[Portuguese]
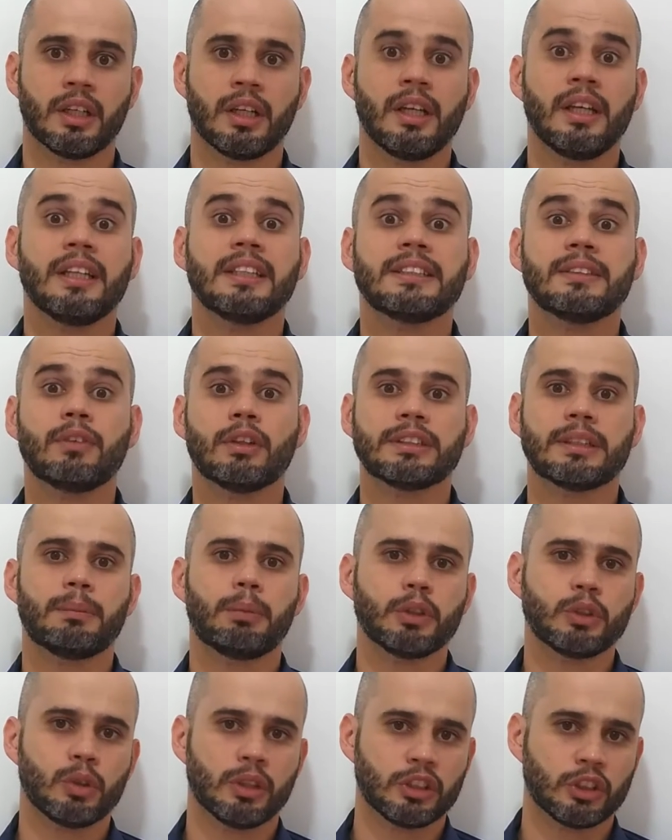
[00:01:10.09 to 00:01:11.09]
Se você
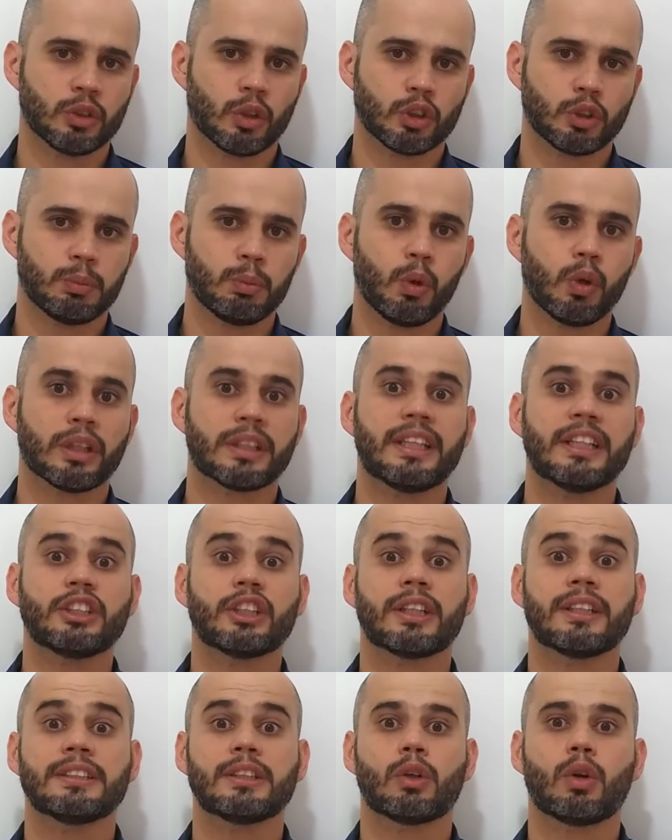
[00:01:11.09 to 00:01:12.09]
possui este notebook, deixe aqui
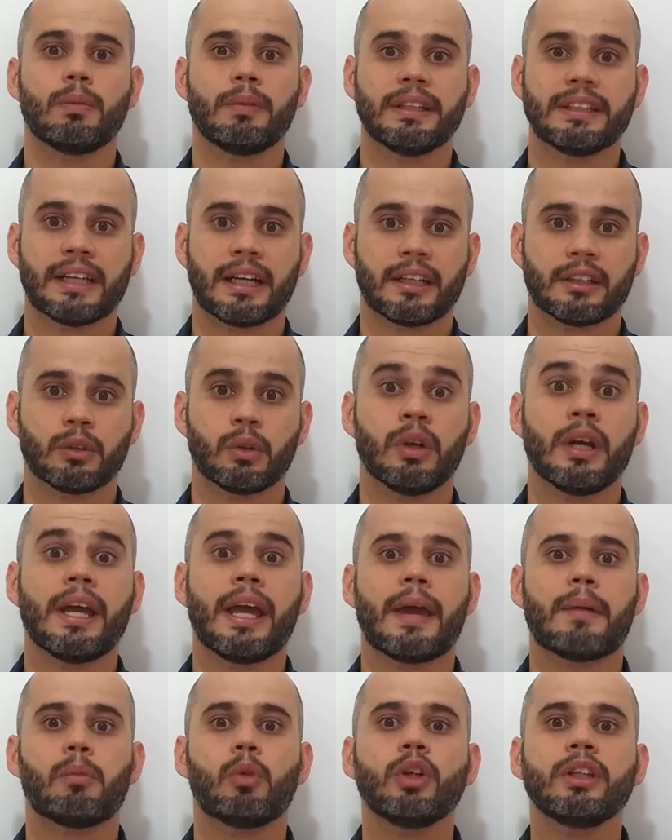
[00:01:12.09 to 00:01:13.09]
seu comentário. É
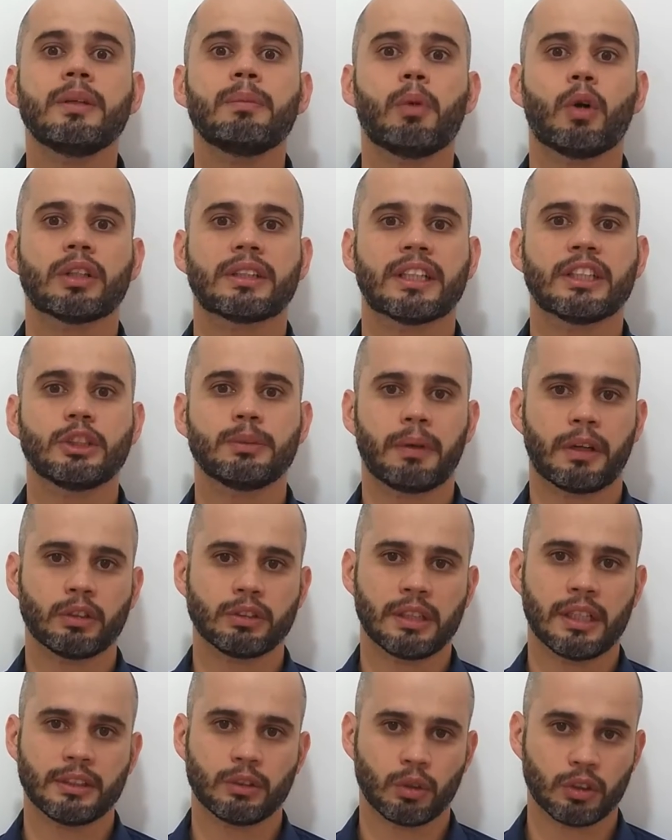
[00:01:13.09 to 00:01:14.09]
muito importante para os
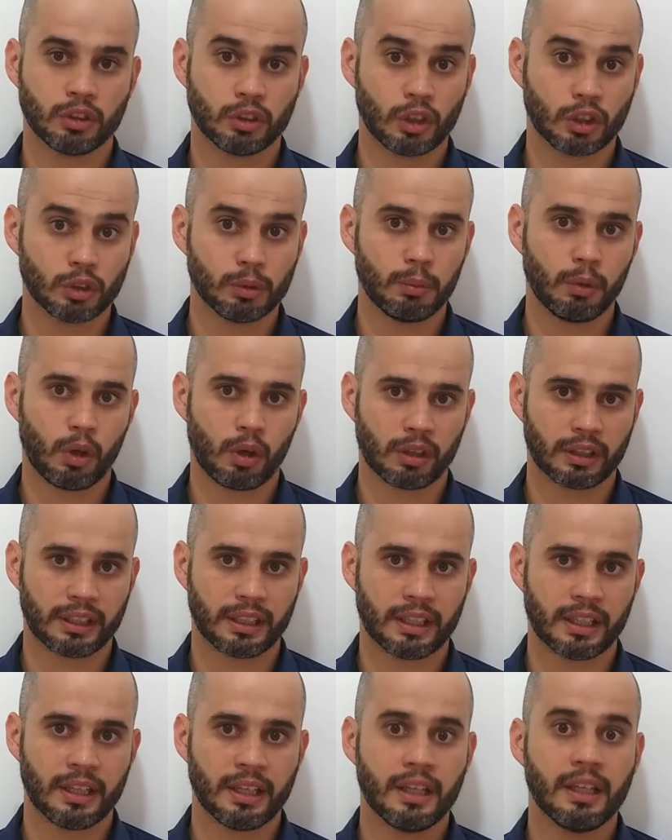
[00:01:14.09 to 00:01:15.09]
leitores do nosso blog.
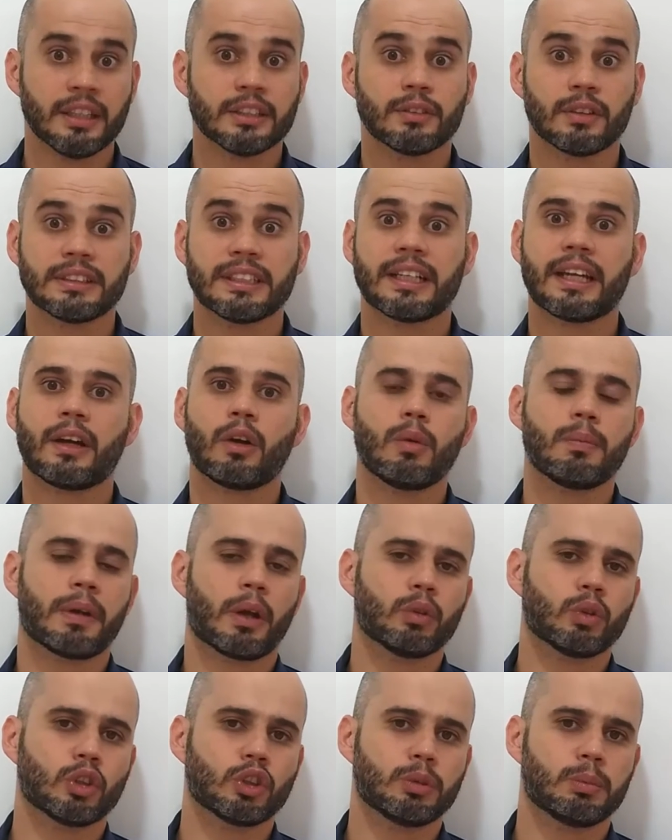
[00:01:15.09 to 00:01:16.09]
Se você quer comprar um
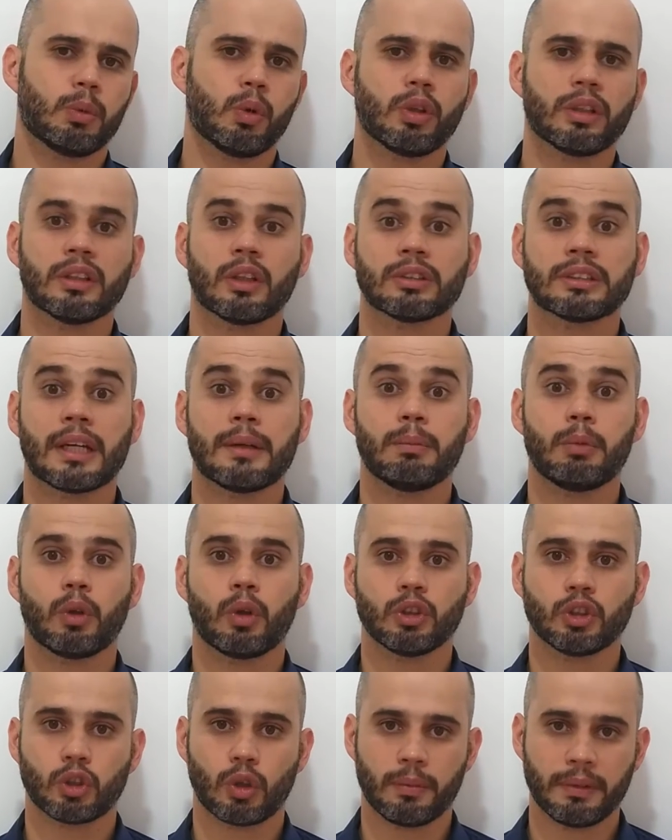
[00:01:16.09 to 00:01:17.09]
notebook, não sabe por onde
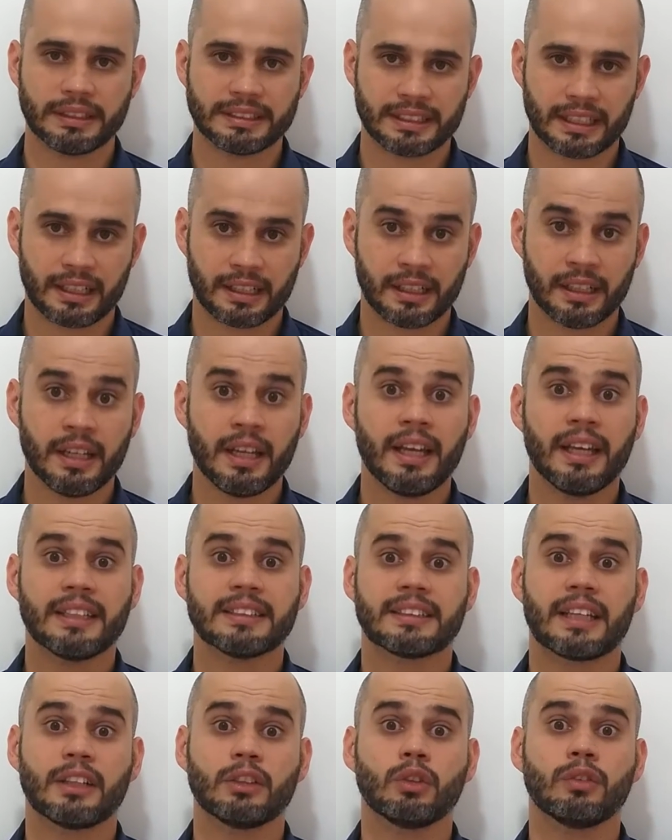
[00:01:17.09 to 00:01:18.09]
começar, está
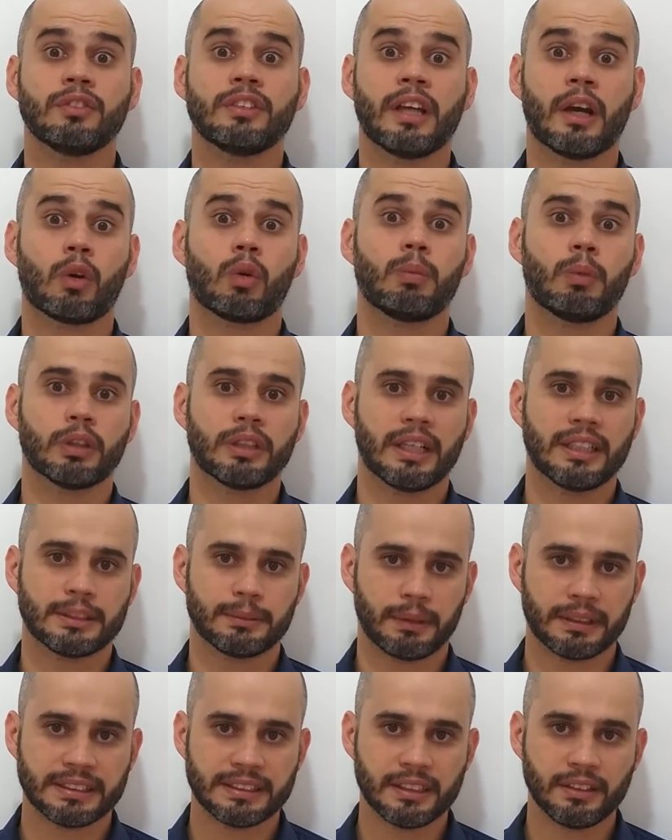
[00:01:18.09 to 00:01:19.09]
em dúvida em algum modelo
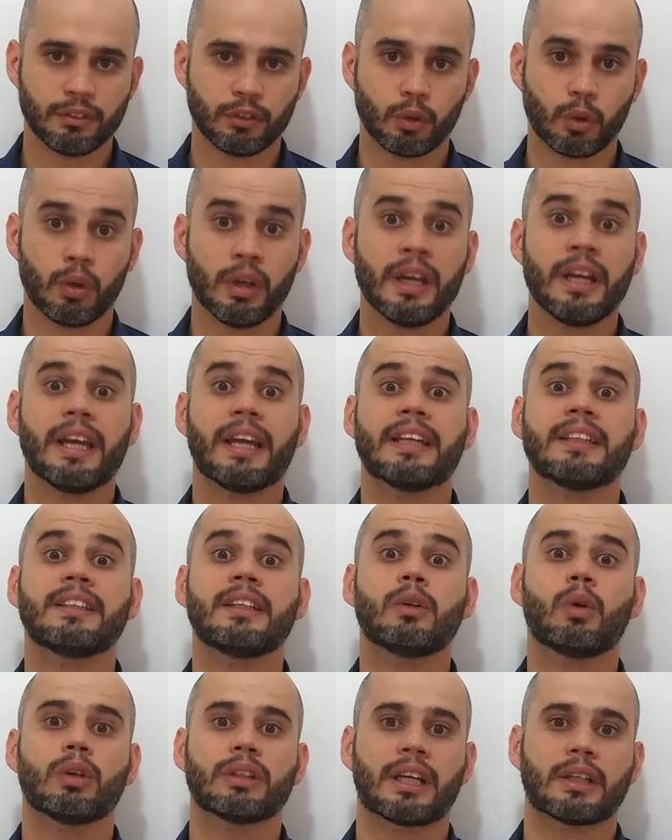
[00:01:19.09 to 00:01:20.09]
específico, entre em
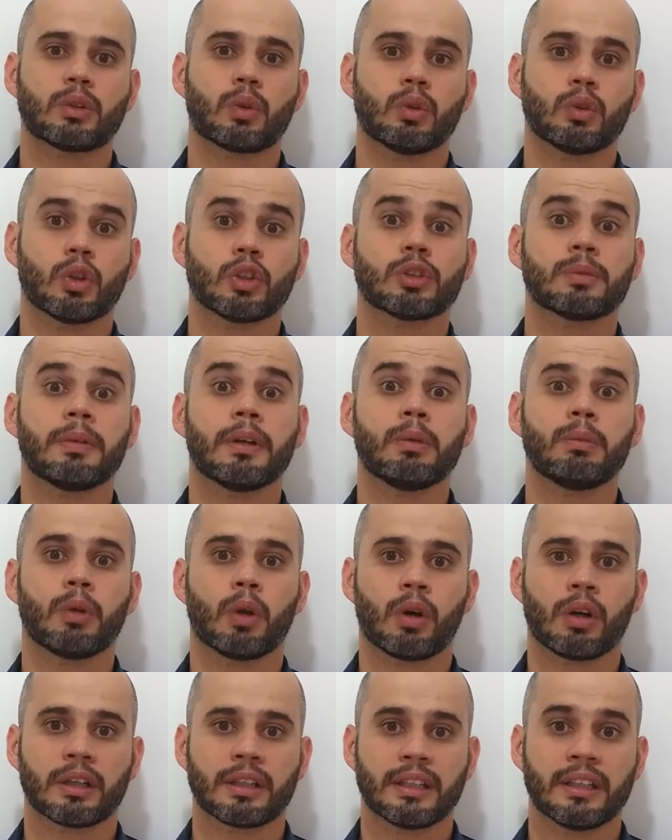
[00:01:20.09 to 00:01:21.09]
contato conosco pelo
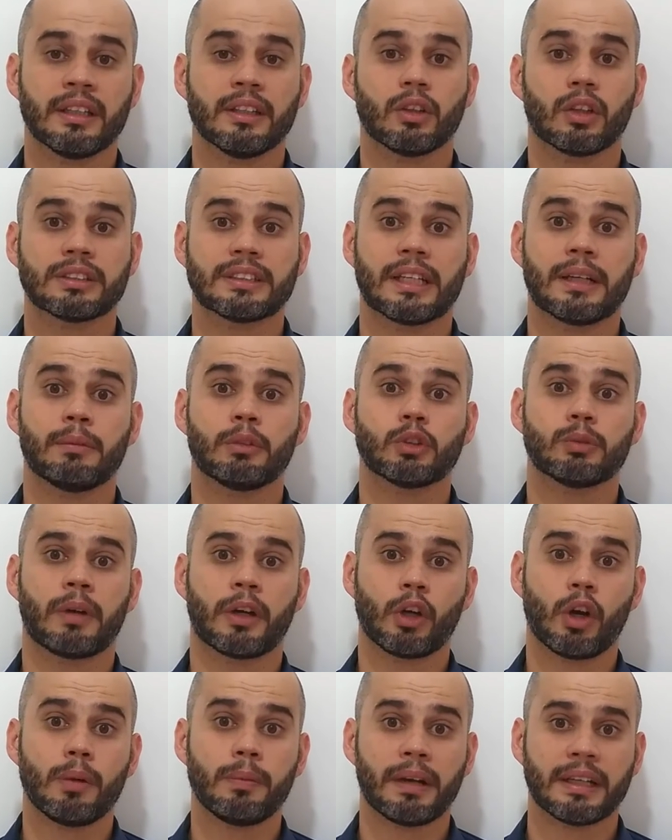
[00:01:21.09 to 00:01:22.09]
blog. Nós teremos o maior
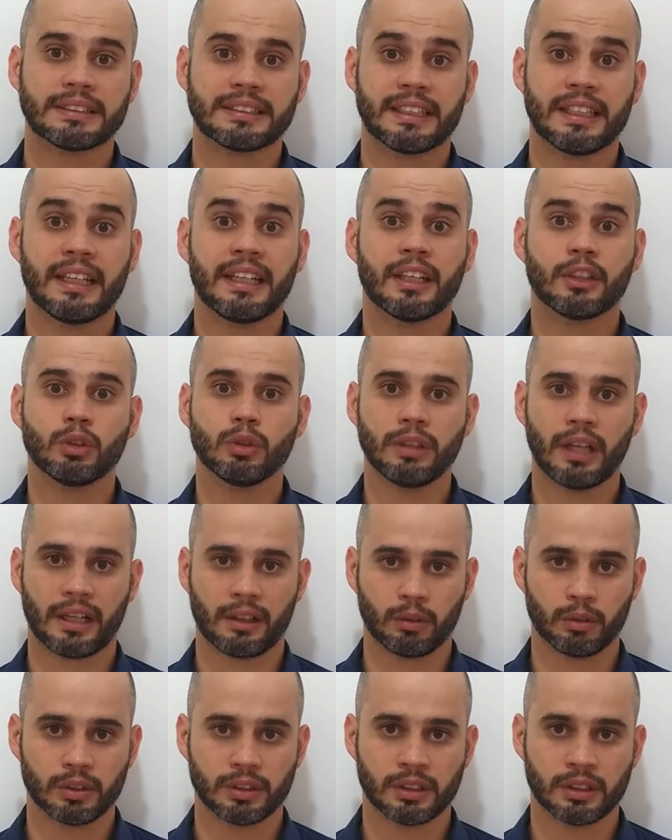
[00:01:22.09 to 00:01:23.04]
prazer em ajudá-los.